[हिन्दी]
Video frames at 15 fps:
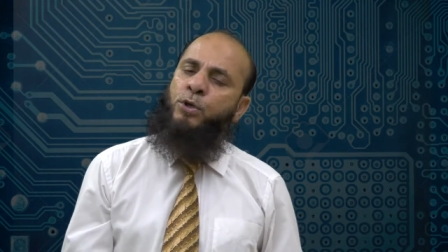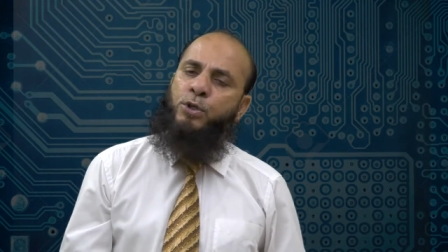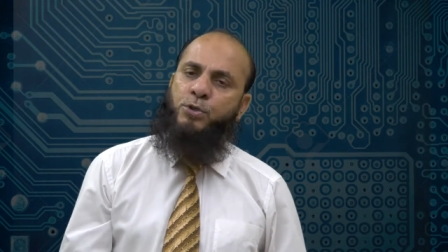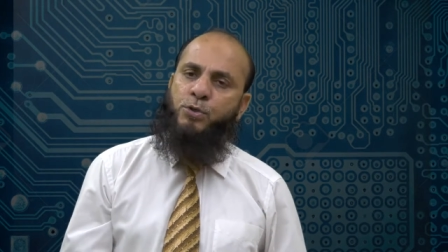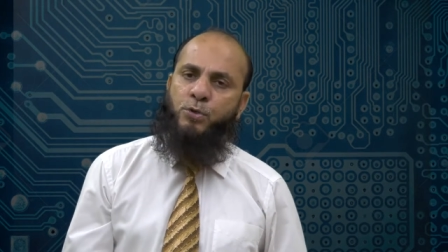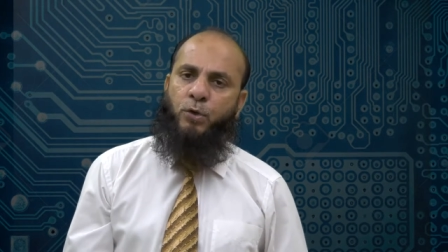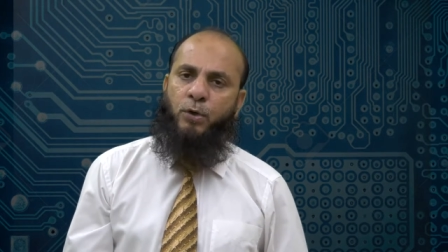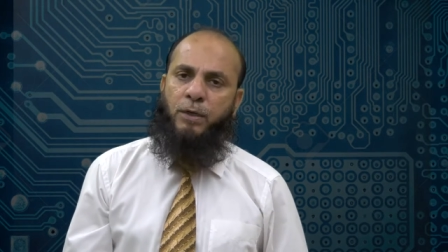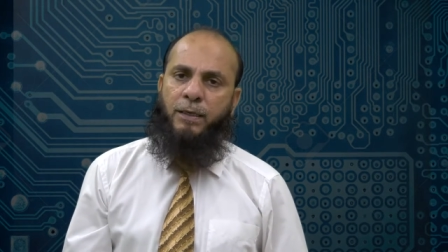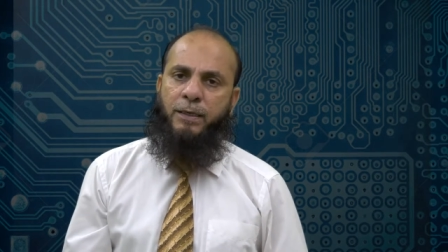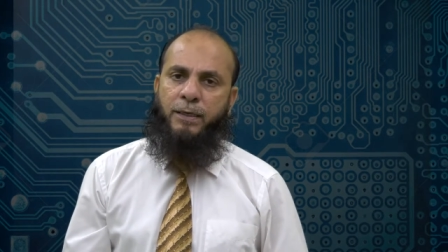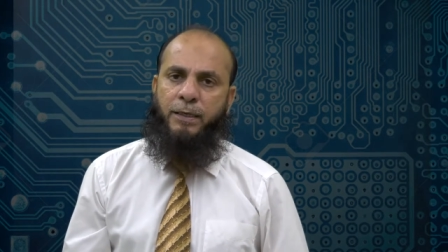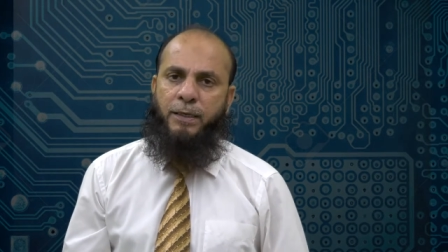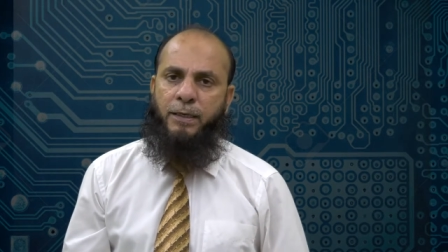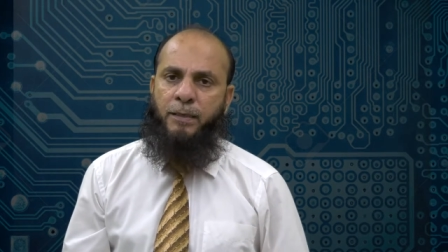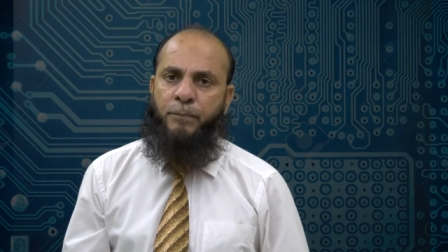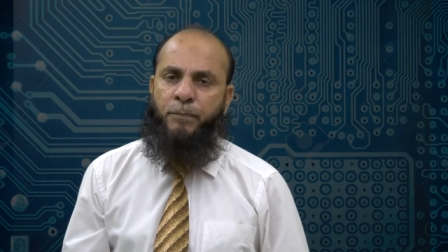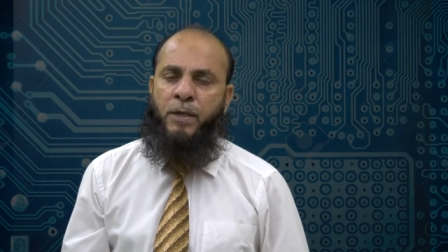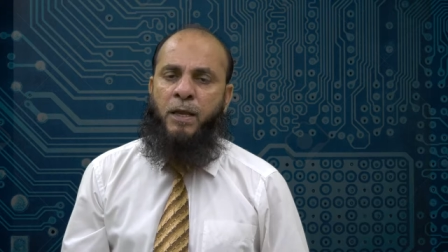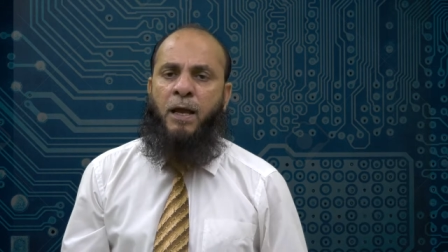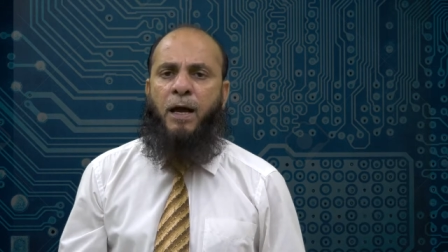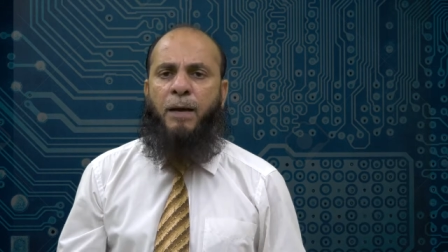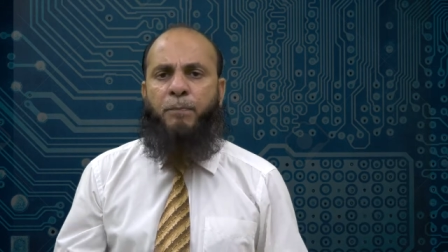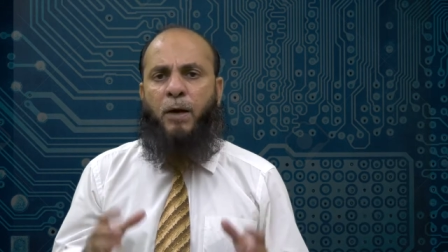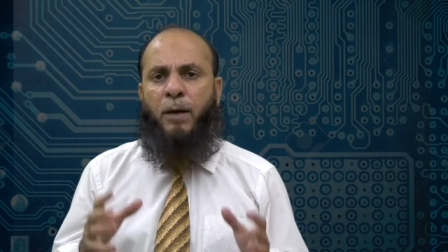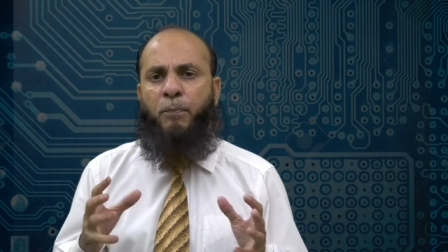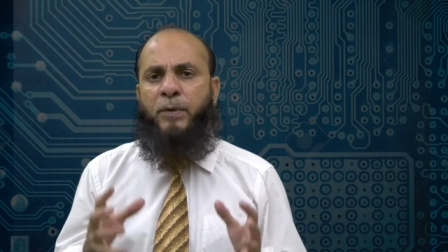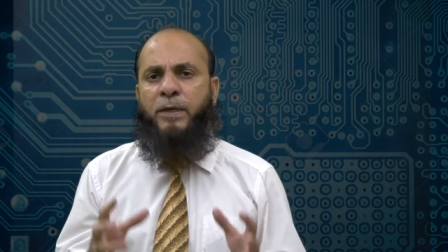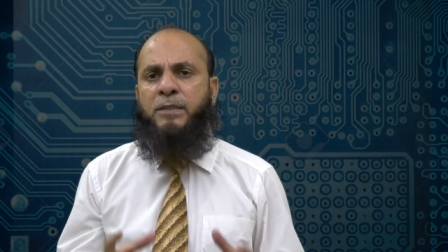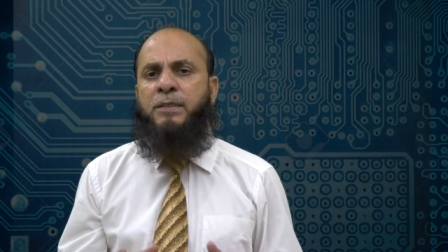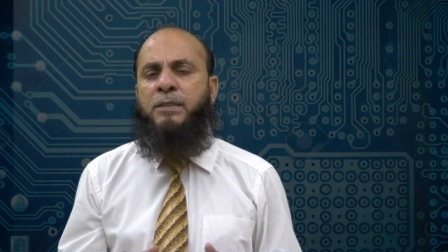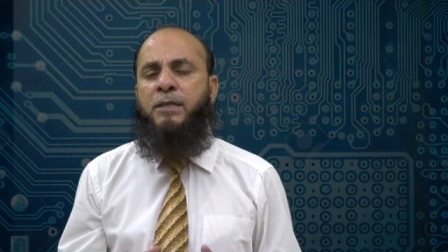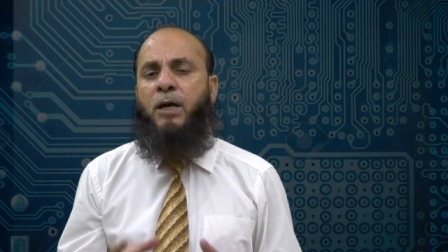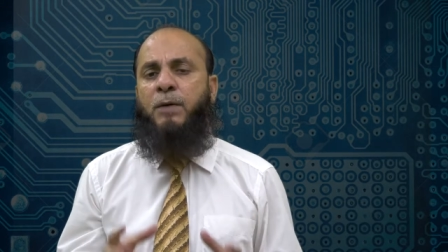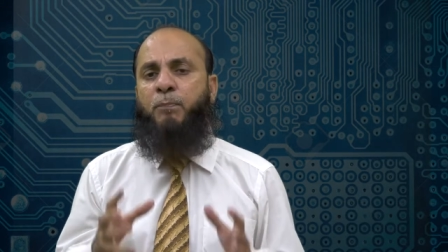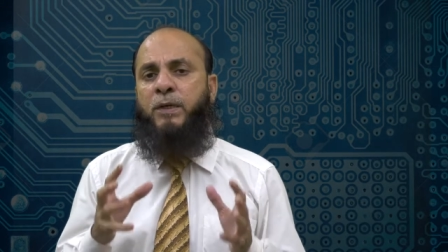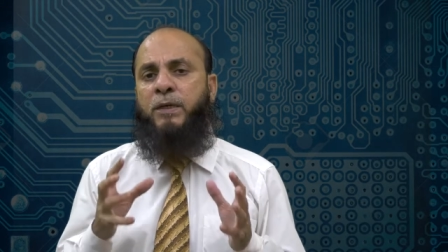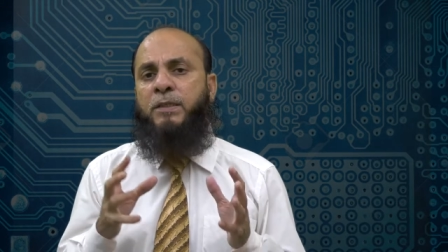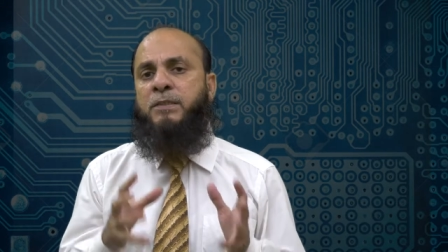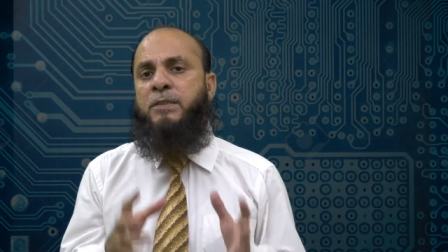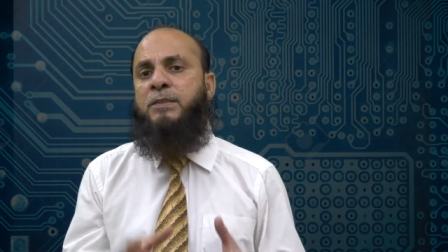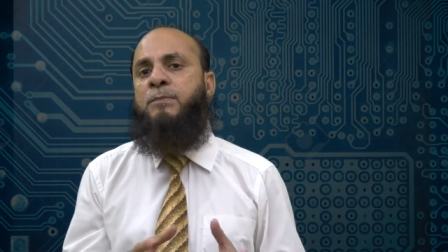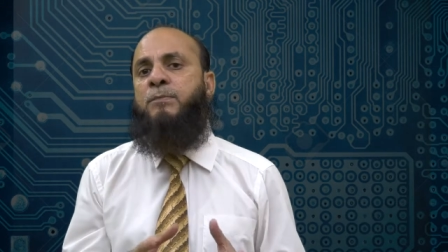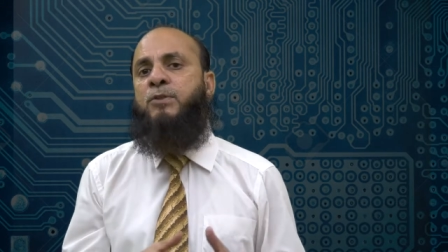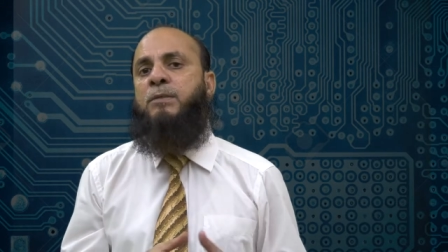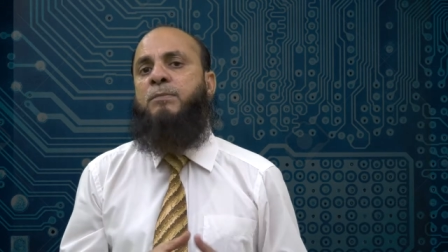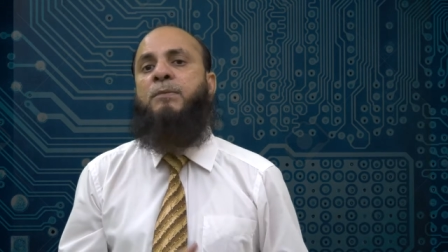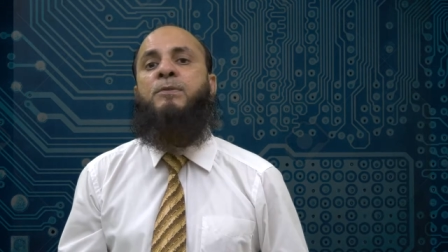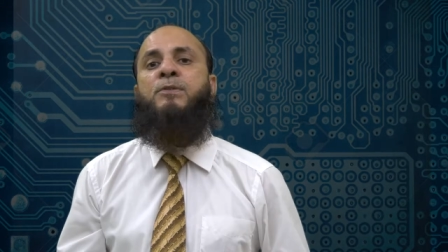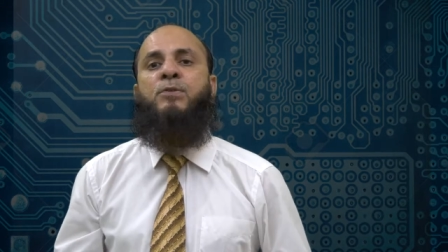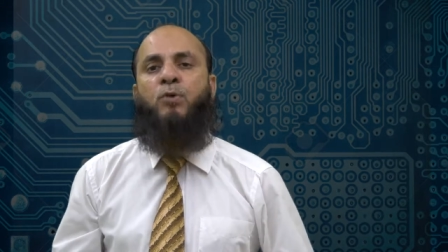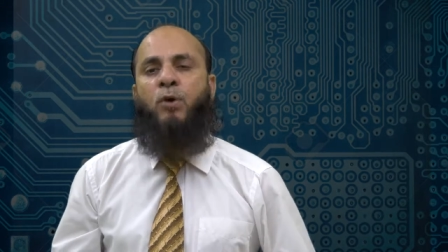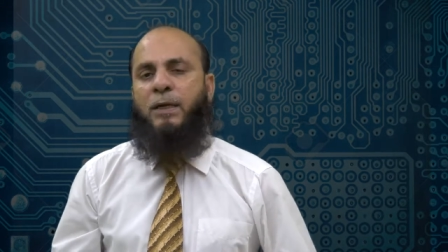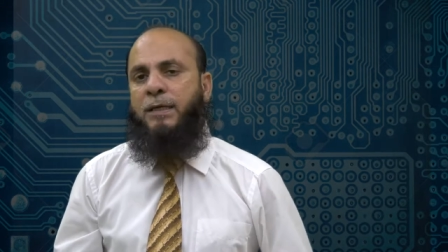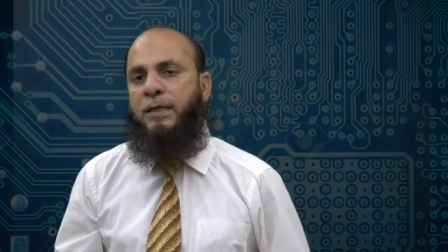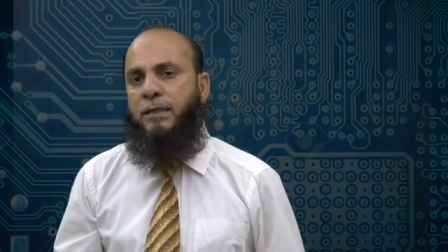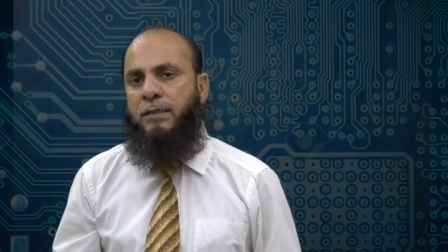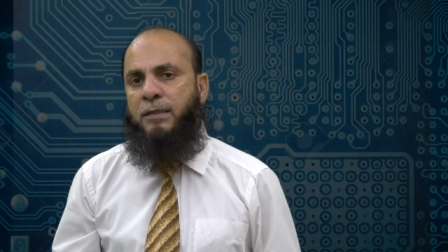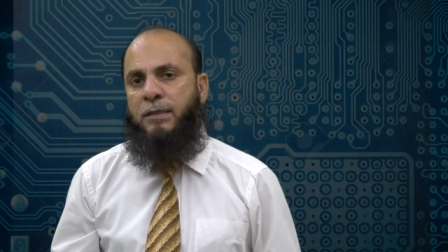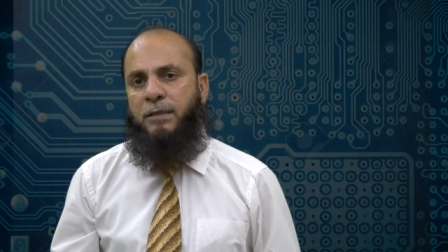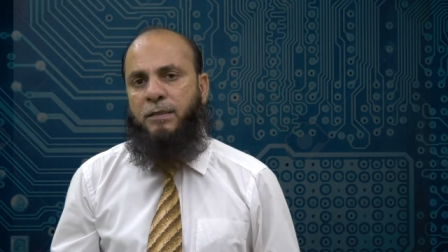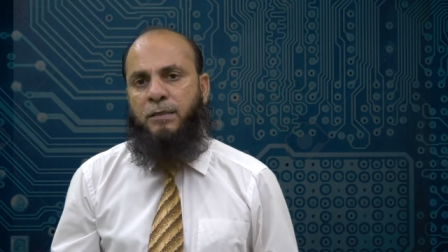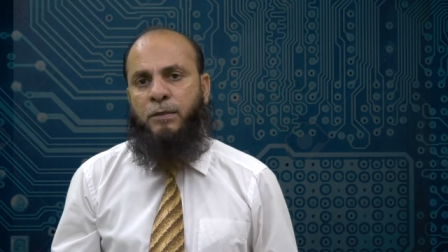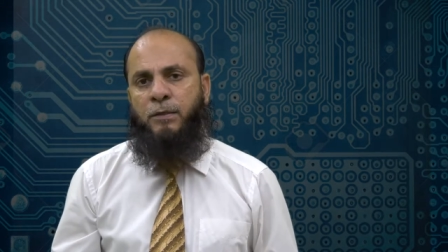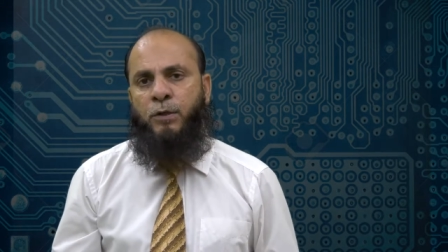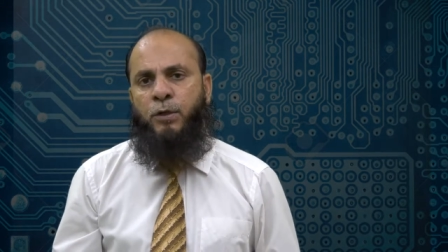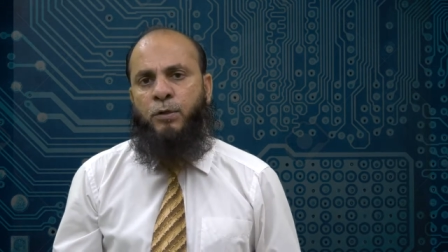इंस्टॉल करेंगे अब ऑपरेटिंग ऑपरेटिंग सिस्टम को जब हम इंस्टॉल करते हैं